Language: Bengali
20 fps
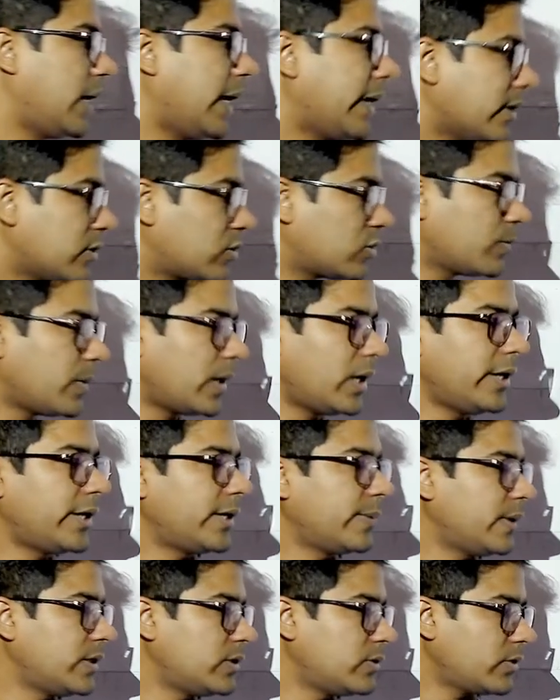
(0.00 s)
এটা
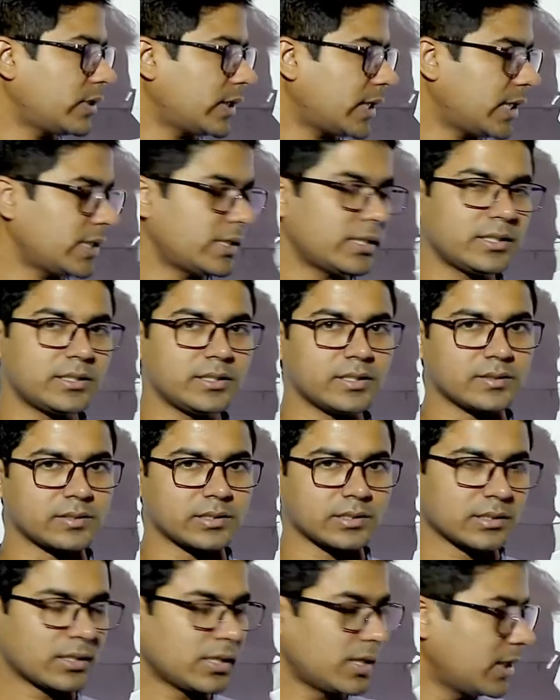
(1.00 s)
সুপারলেটিভ এই জন্য এখানে দিয়ে
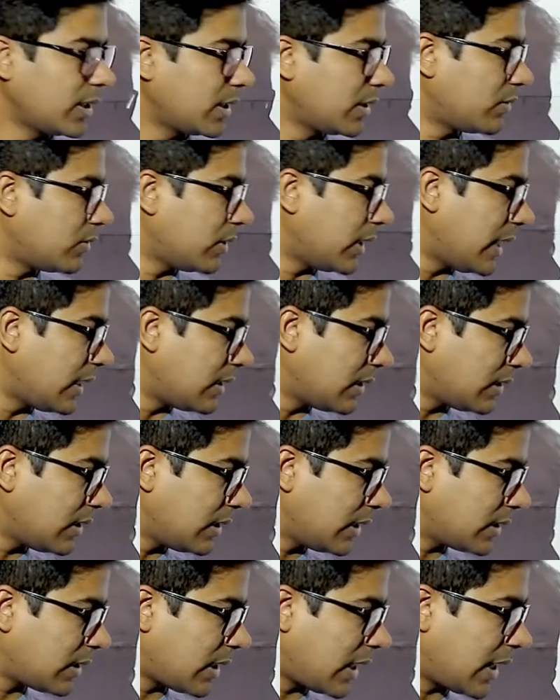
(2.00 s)
দিয়েছি কিন্তু এটার
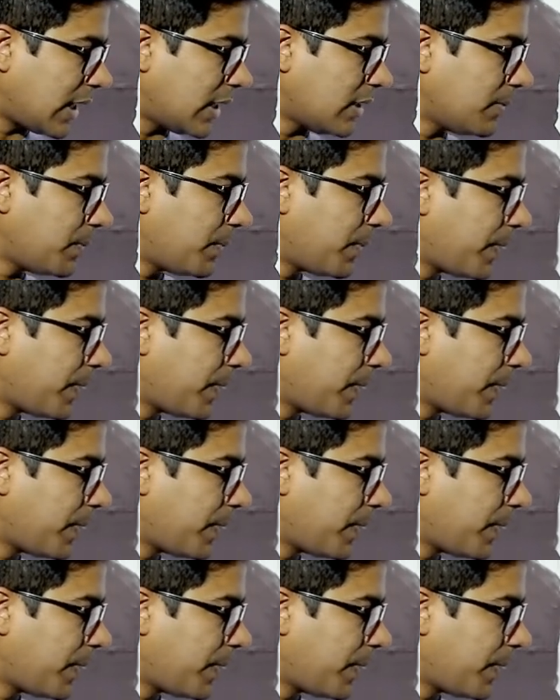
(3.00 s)
দিকে তাকান